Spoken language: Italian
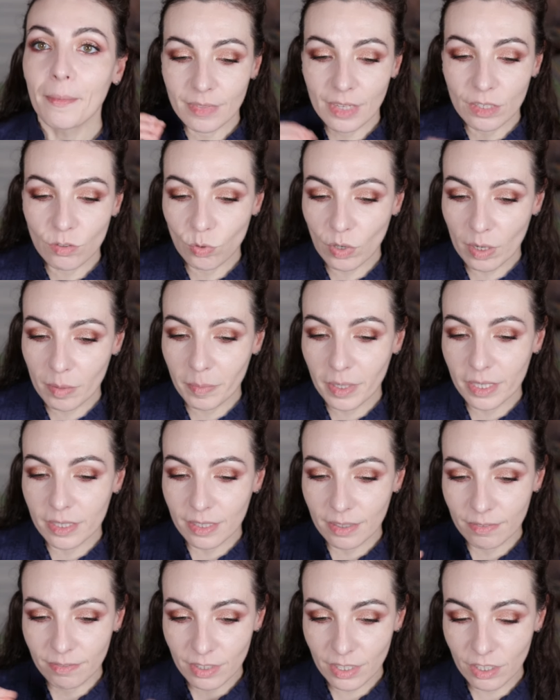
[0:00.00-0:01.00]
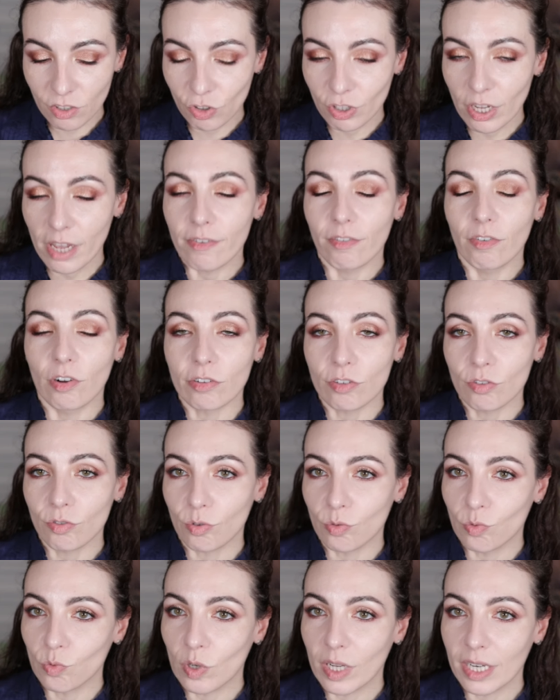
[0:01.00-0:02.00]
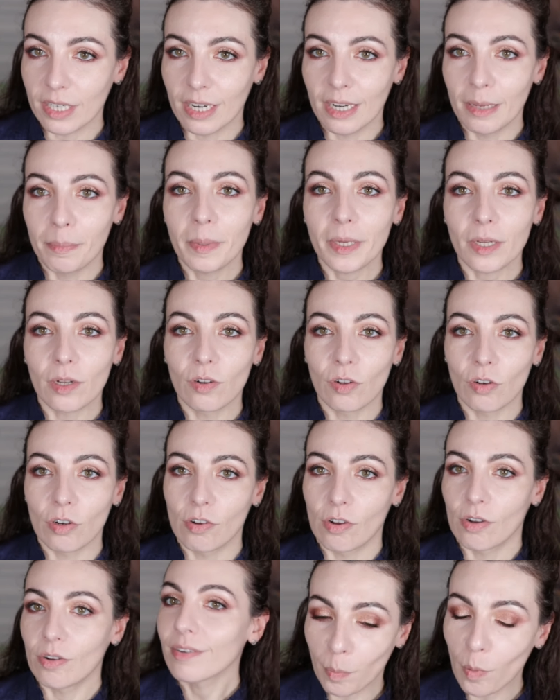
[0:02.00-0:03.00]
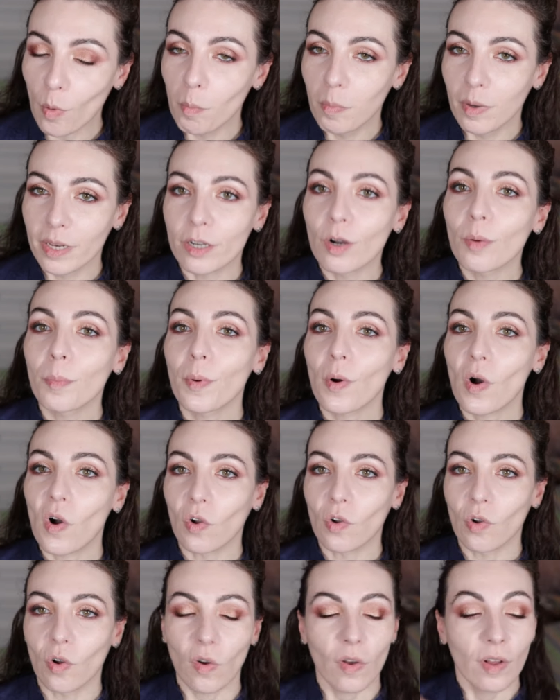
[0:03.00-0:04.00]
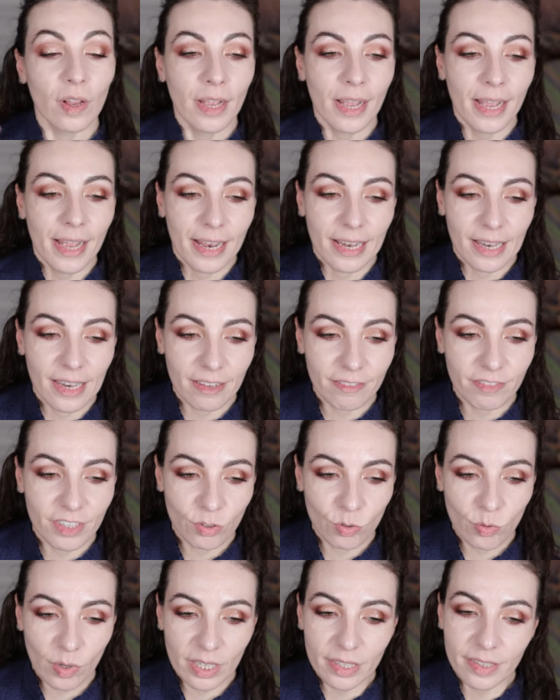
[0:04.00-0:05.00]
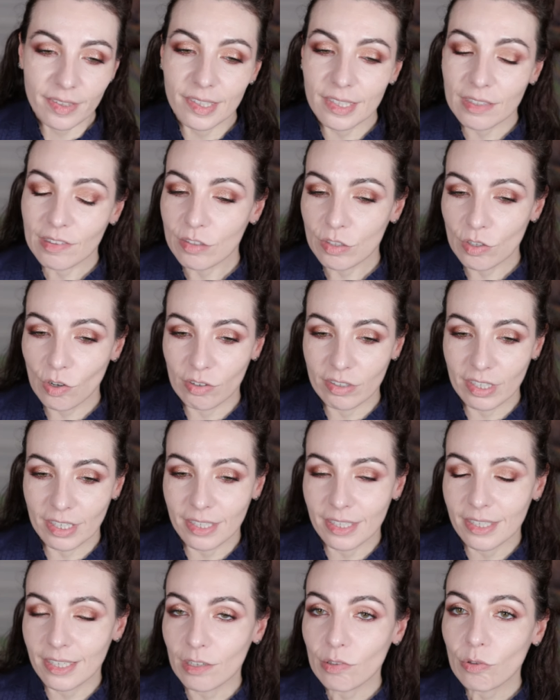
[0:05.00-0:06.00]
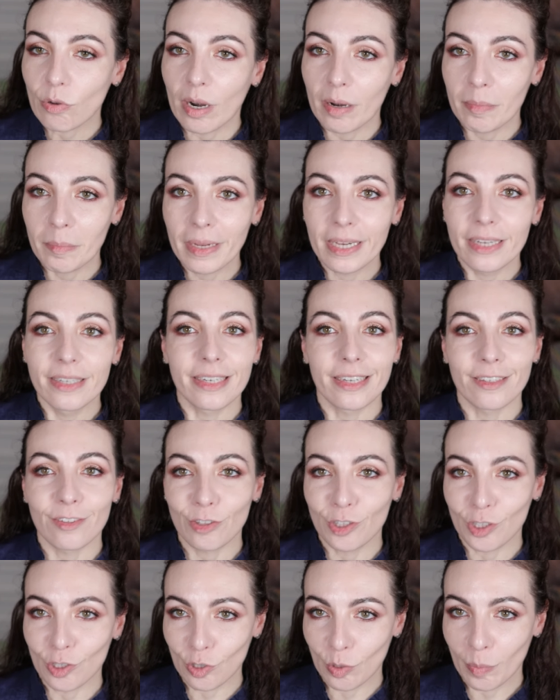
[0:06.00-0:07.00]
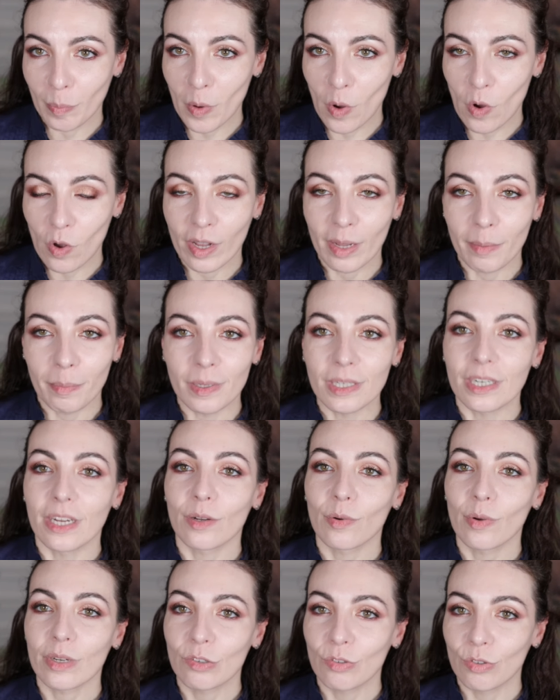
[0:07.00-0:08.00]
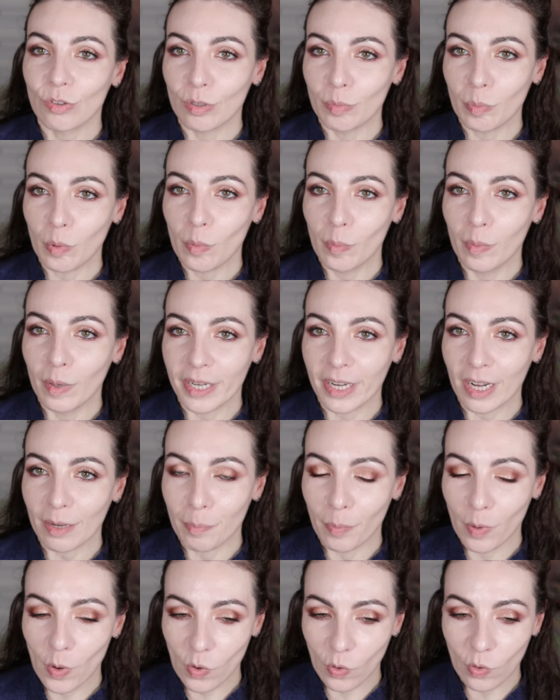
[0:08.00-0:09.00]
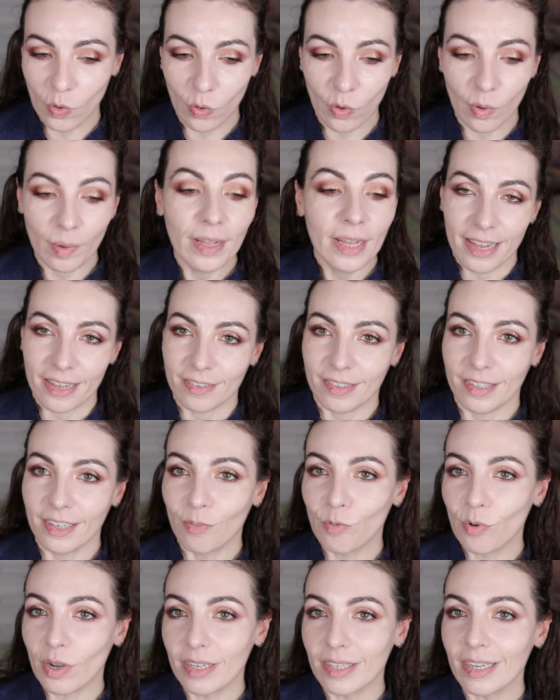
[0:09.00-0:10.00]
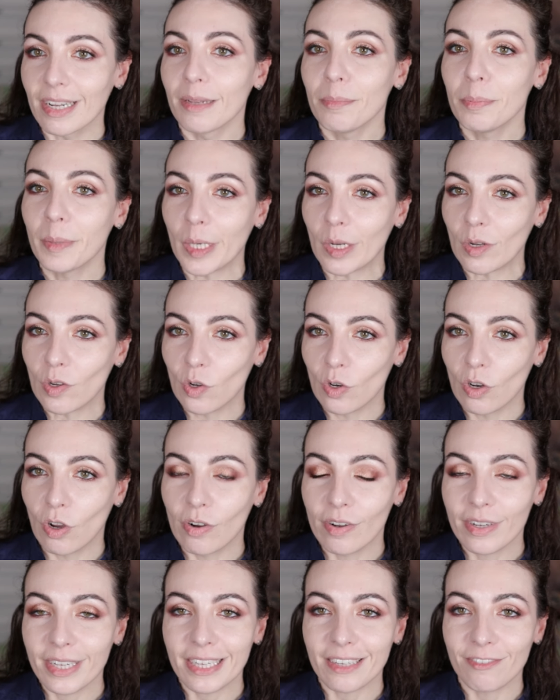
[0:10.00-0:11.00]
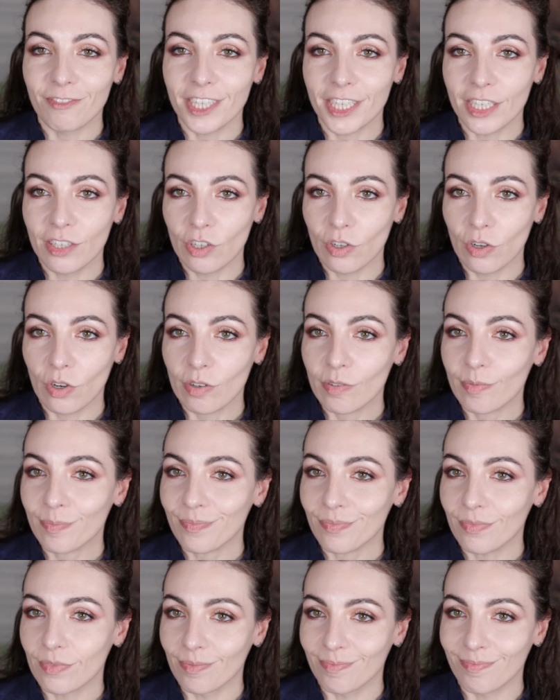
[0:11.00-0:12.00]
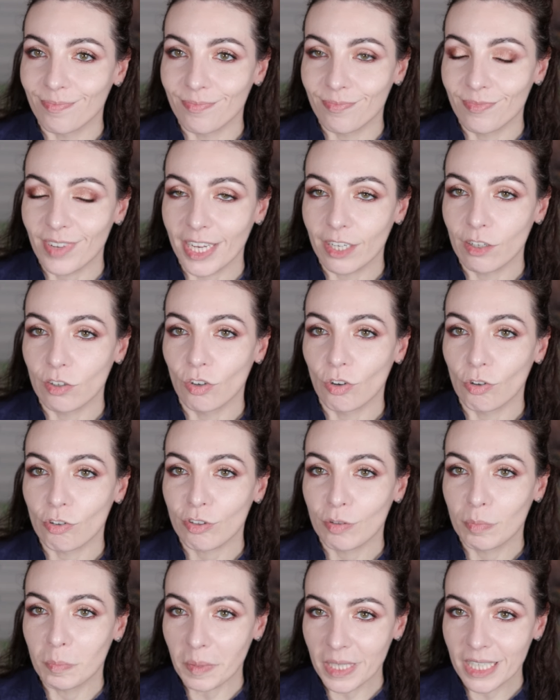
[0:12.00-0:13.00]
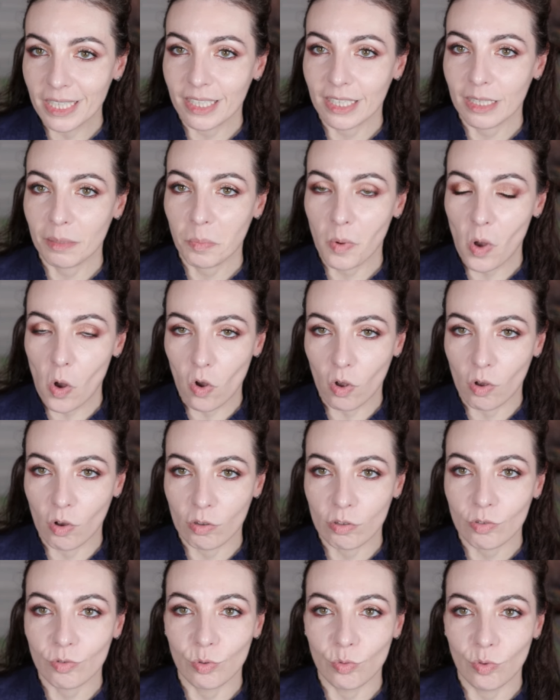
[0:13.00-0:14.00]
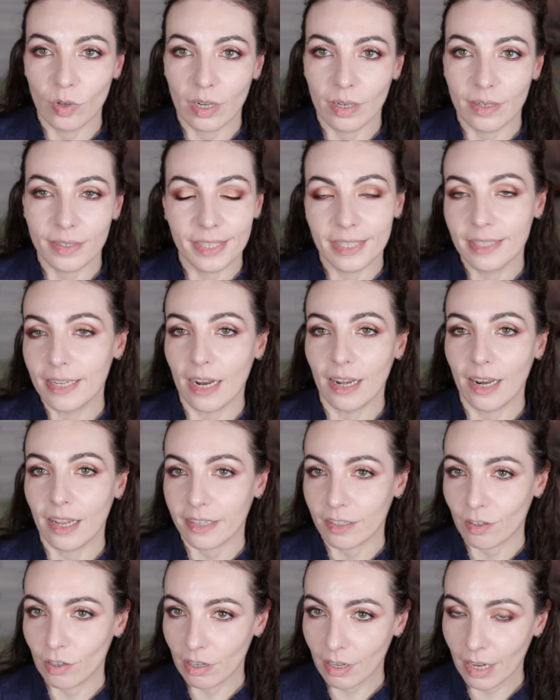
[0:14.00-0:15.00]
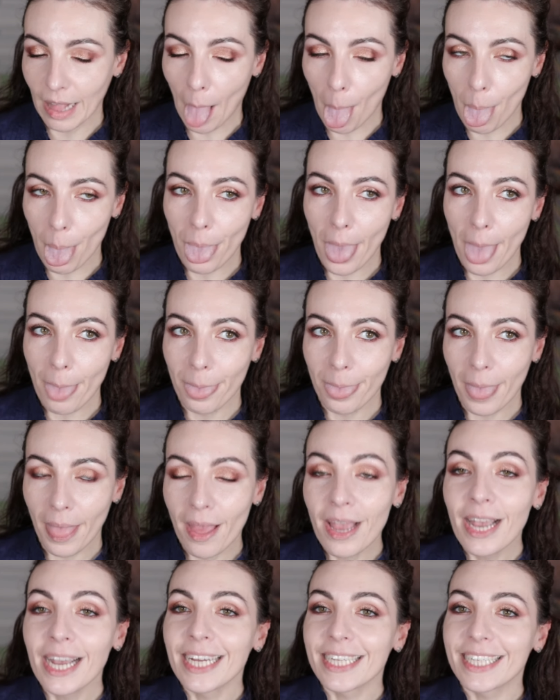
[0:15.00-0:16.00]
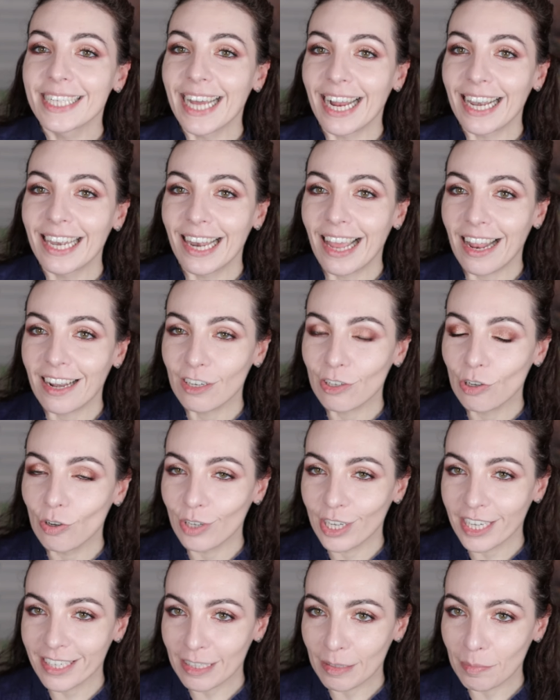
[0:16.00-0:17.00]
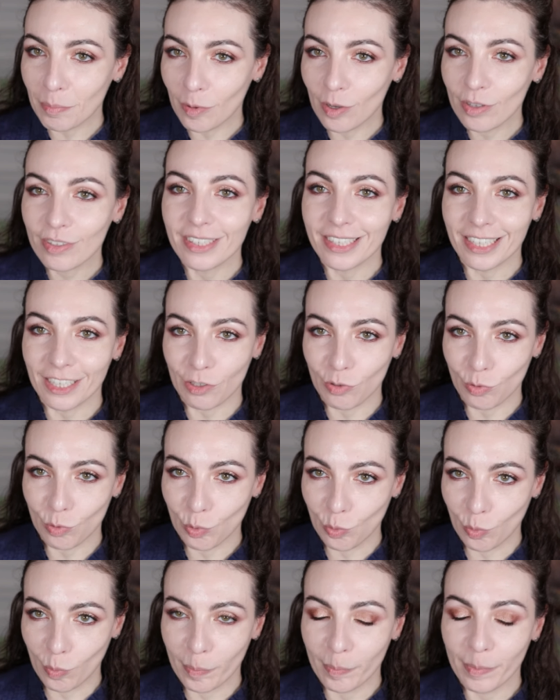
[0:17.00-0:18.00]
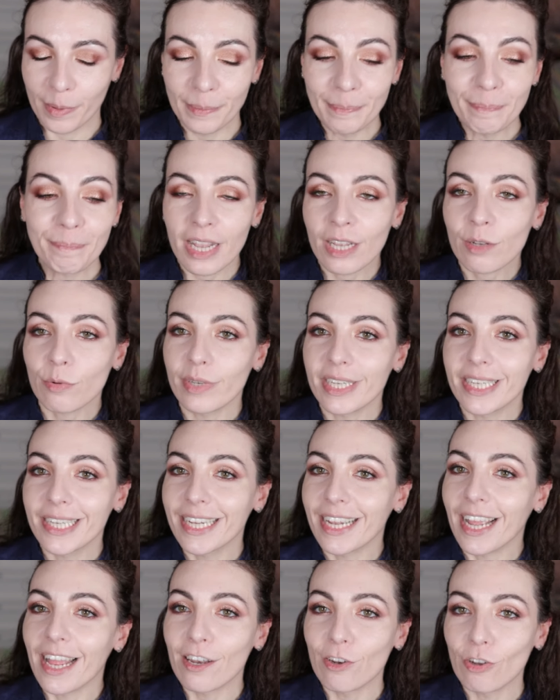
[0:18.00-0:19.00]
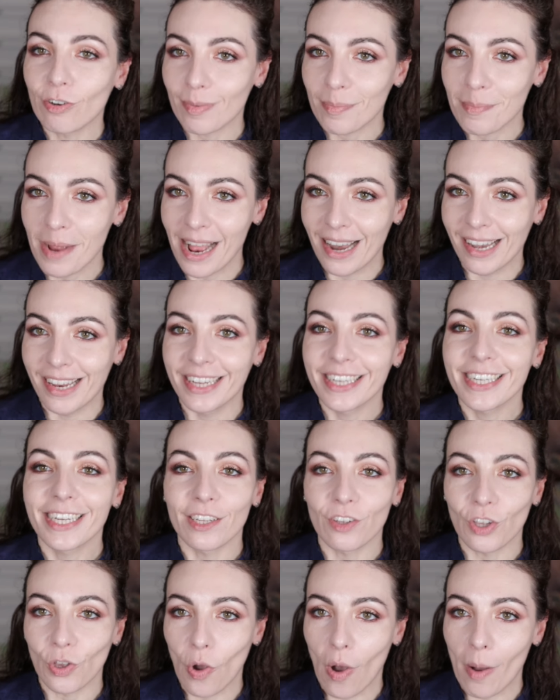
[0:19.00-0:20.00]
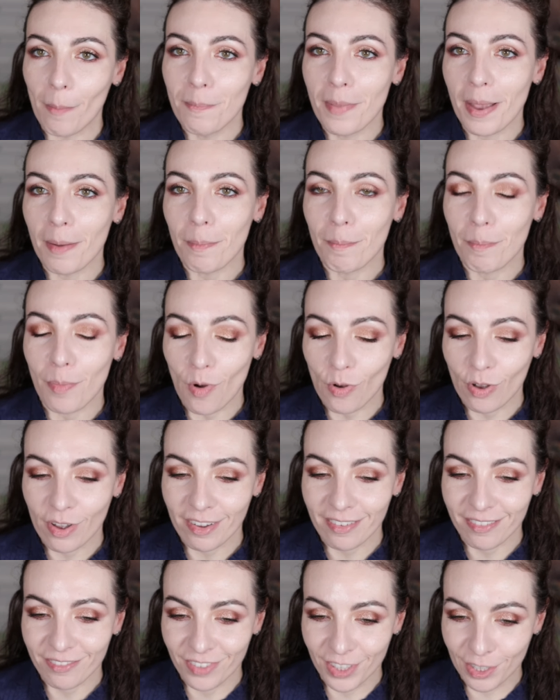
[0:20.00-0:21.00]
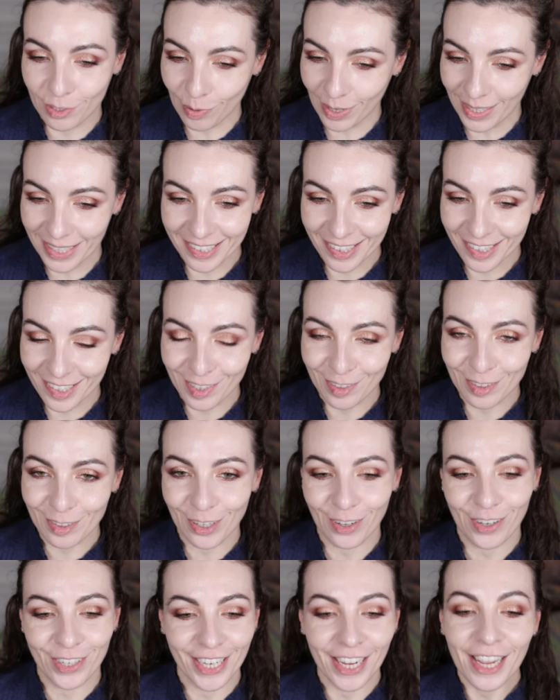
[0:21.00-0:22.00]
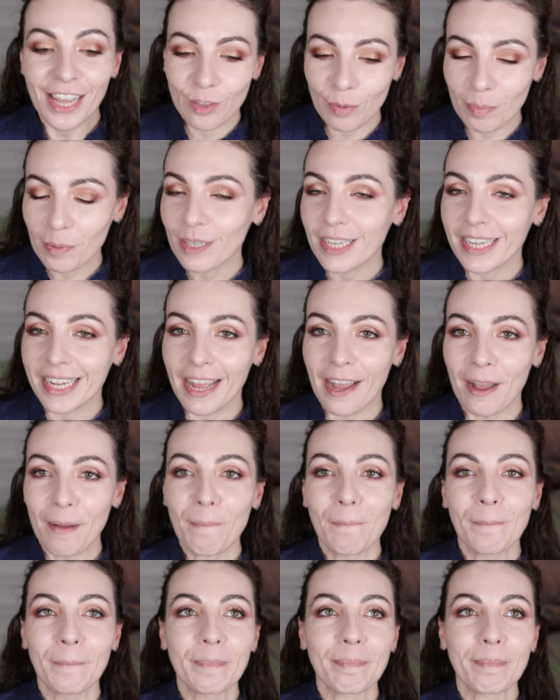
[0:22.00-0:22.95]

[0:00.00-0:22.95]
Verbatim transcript: Naturalmente vi dicevo, io sono un canale piccolo, pubblico poco, le visualizzazioni naturalmente sono poche perché quando si pubblica poco e se è un canale piccolo i video mh, mm, vengono spinti poco sul, dall'algoritmo di YouTube e quindi è normale che io abbia poche visualizzazioni. Dopodiché,